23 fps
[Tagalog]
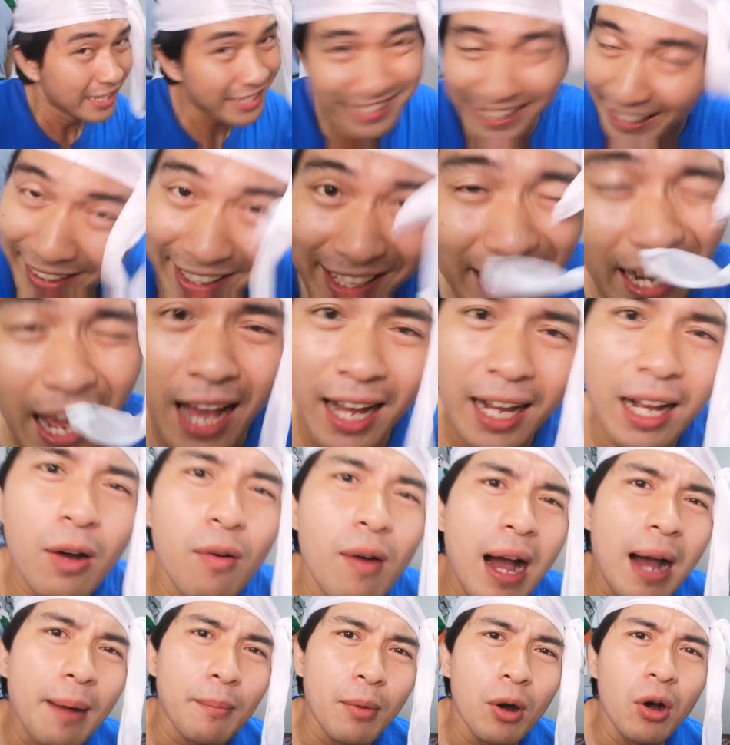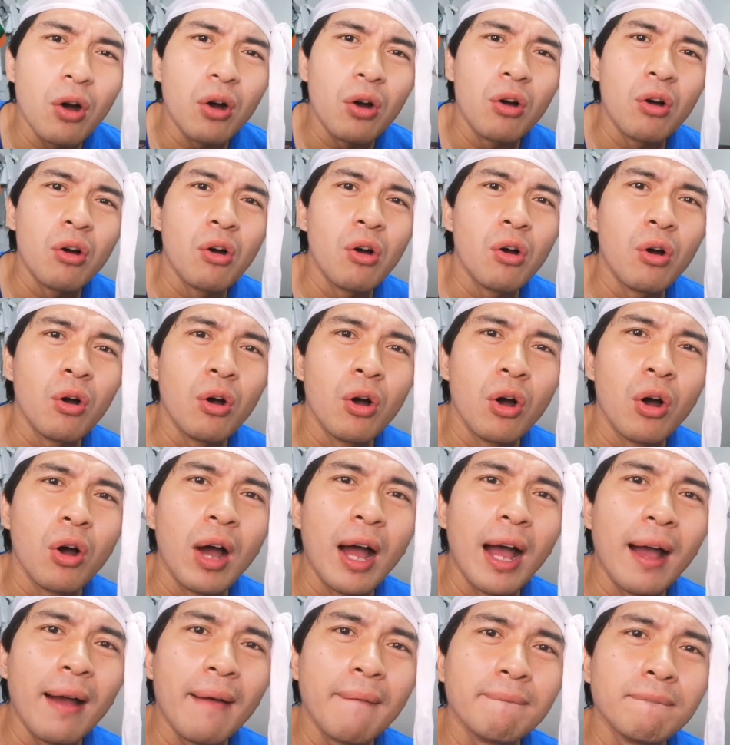Sa ginagawa mo,
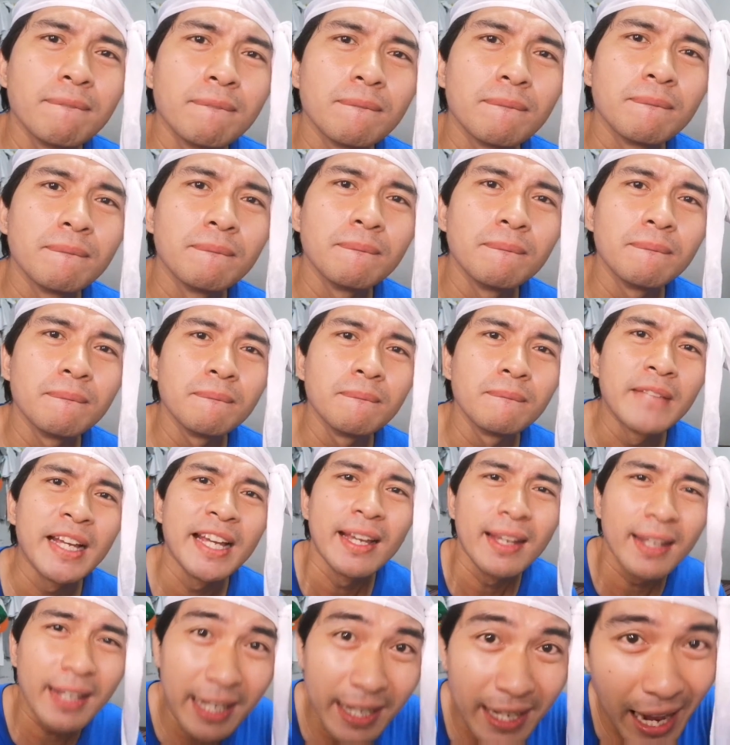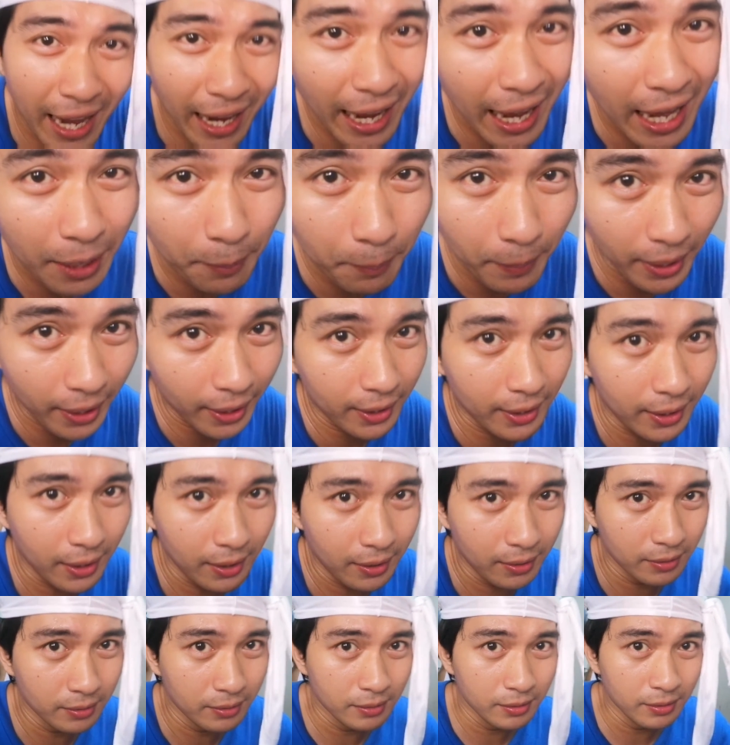ha? Hmm? kinakarma ka
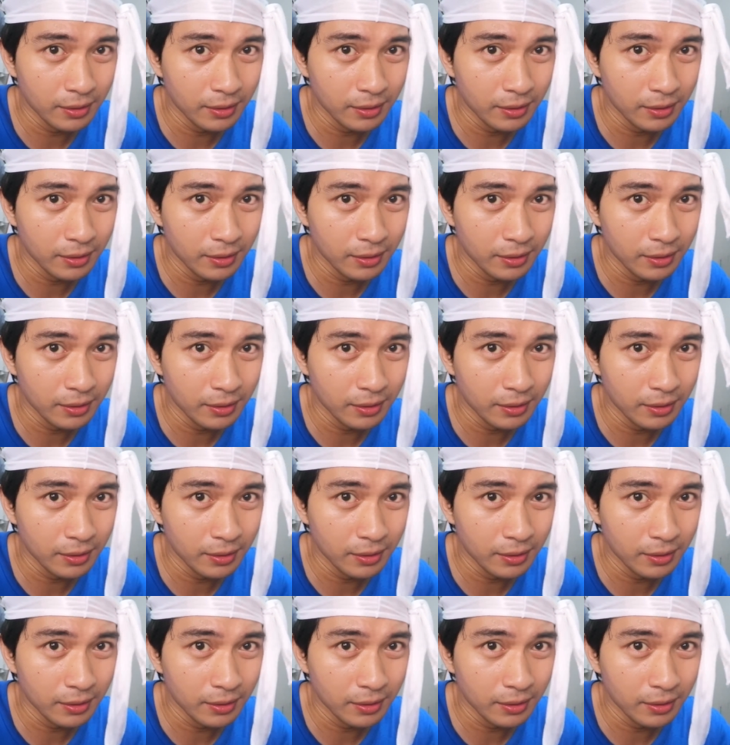na.